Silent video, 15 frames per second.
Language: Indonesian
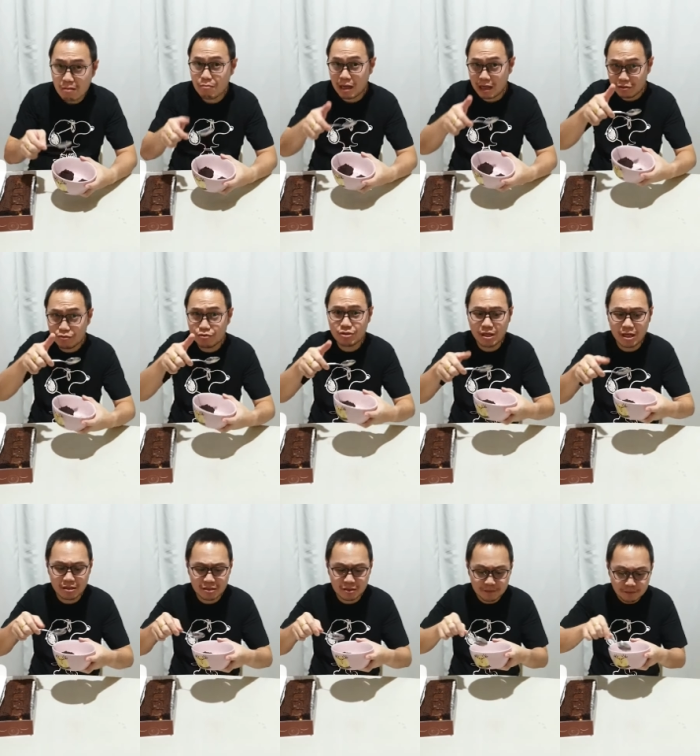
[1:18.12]
maknyus
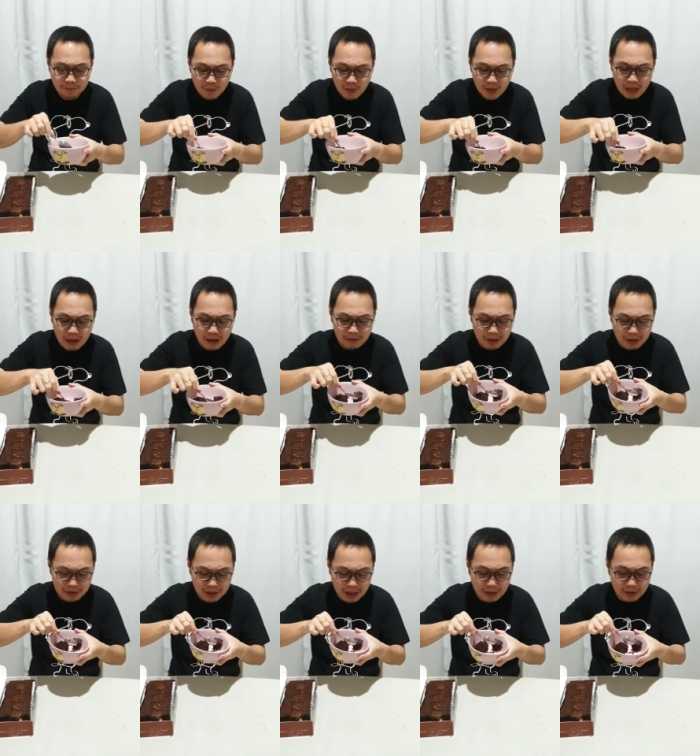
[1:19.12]
guys atasnya